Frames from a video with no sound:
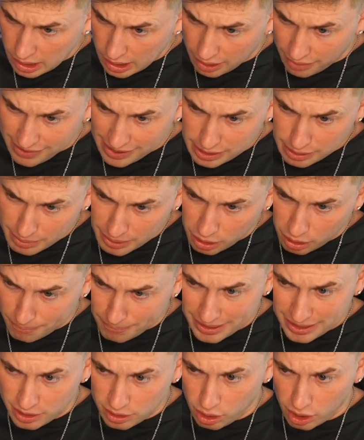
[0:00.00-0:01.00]
Ich weiß aber nicht, ob
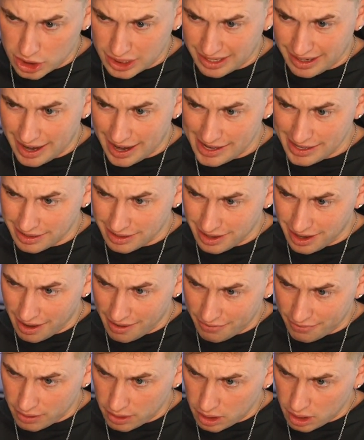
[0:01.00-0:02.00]
man die in Deutschland halten
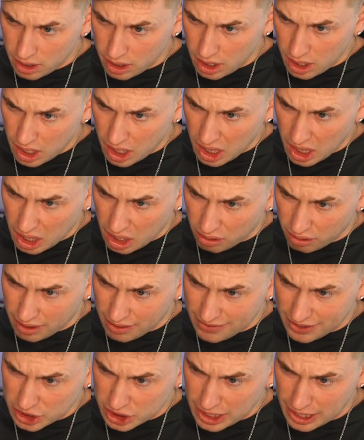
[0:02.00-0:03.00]
darf.
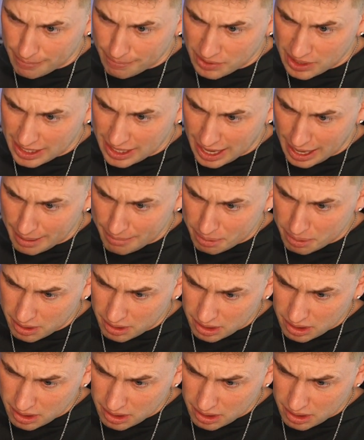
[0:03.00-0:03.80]
Okay, was schabt der da ab?